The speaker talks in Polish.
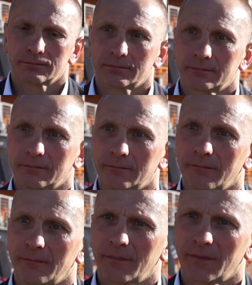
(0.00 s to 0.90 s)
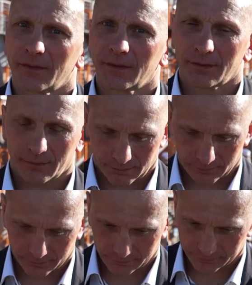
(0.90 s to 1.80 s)
być w Siedlcach na meczu
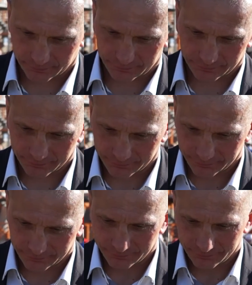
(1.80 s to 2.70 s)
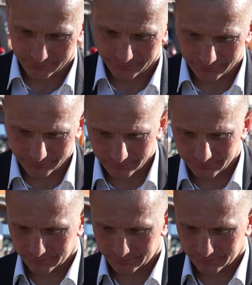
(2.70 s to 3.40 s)
reprezentacji Polski, nie spytać się o e,